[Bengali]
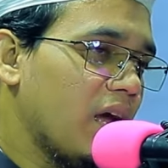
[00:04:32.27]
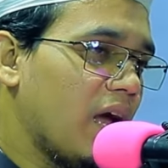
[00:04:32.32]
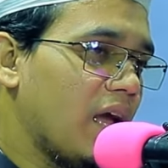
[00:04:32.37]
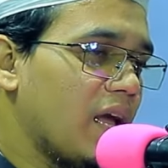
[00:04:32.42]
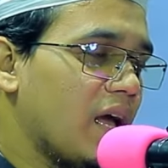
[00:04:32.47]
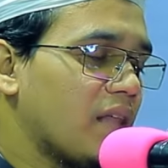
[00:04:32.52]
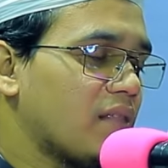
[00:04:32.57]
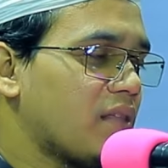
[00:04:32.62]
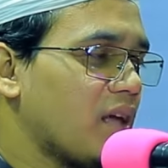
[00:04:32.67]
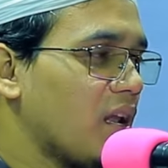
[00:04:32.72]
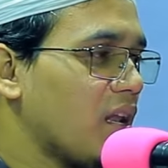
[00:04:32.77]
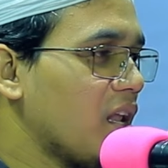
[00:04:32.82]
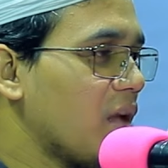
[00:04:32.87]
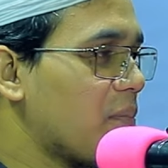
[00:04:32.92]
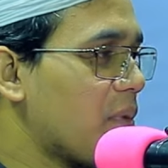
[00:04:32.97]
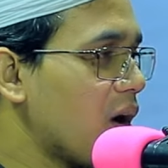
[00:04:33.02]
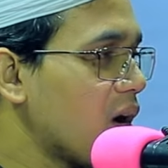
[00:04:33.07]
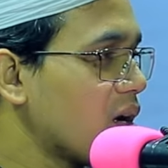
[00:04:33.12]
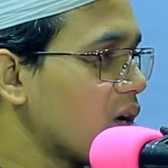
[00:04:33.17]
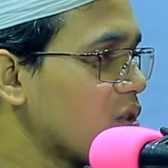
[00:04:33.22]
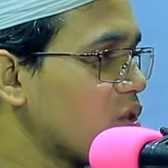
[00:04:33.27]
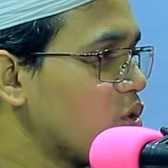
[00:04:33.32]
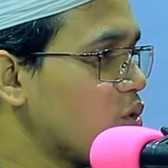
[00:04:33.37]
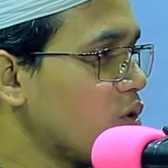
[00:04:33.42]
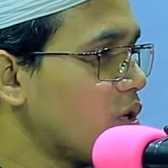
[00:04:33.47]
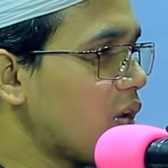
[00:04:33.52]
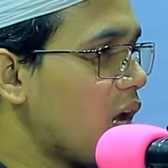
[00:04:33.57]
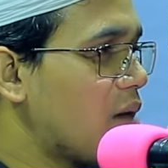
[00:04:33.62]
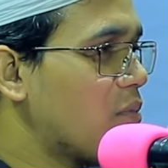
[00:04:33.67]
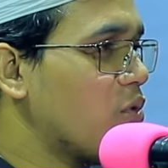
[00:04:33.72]
আয়াতে আল্লাহ পাক
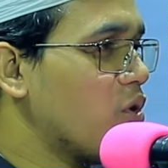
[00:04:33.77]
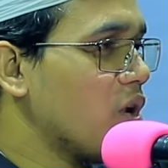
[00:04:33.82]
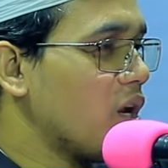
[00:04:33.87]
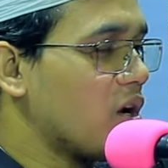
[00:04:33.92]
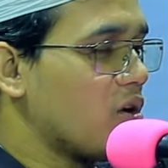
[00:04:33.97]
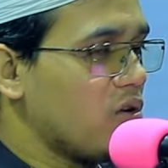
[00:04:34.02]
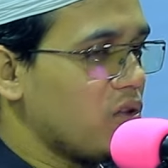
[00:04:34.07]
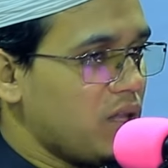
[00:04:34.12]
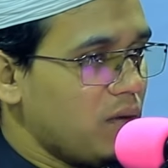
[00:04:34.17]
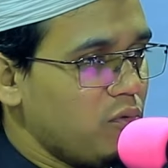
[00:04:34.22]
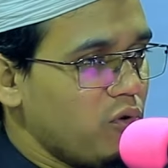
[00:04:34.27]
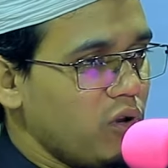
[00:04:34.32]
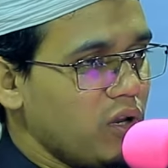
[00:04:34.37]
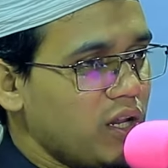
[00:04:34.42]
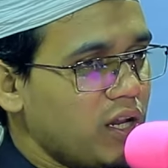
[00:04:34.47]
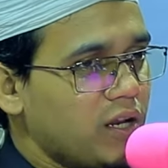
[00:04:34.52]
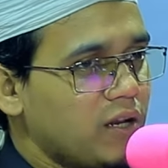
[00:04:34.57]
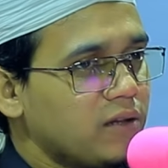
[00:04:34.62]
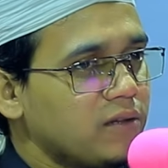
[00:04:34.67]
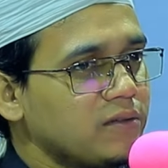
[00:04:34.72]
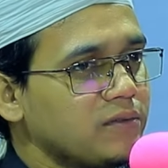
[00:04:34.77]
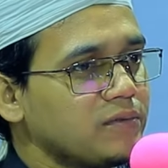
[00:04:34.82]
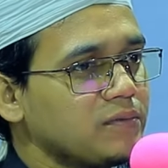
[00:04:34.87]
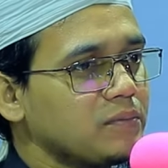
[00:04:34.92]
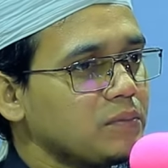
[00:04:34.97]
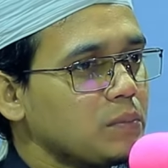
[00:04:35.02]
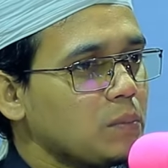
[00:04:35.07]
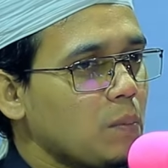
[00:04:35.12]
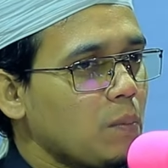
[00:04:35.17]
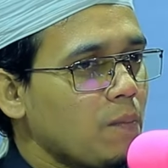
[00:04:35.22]
দুইটা আমলের কথা বললেন
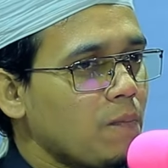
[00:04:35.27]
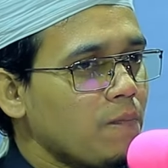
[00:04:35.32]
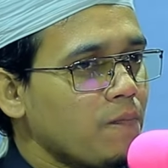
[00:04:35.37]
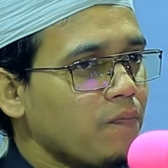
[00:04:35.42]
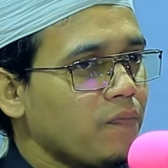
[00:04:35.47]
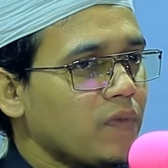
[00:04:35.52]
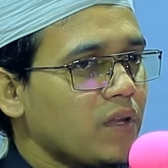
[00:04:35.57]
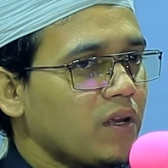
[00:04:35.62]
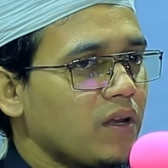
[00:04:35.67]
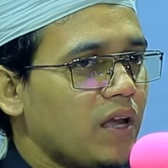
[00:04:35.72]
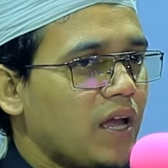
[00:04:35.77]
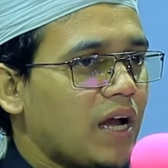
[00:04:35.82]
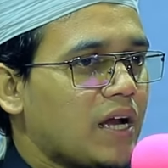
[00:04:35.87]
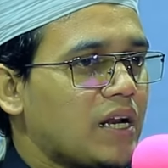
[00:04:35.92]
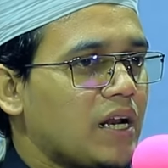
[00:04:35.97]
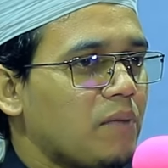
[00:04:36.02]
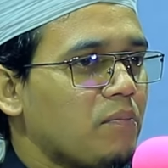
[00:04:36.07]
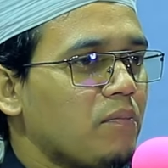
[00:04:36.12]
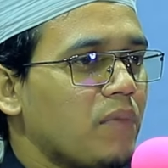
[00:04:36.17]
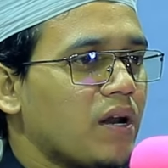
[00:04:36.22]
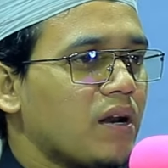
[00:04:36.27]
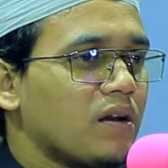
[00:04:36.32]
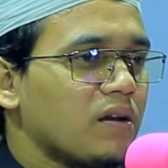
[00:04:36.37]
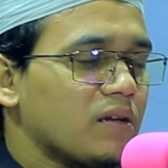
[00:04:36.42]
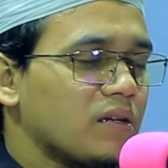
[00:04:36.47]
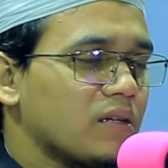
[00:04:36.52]
এক নম্বর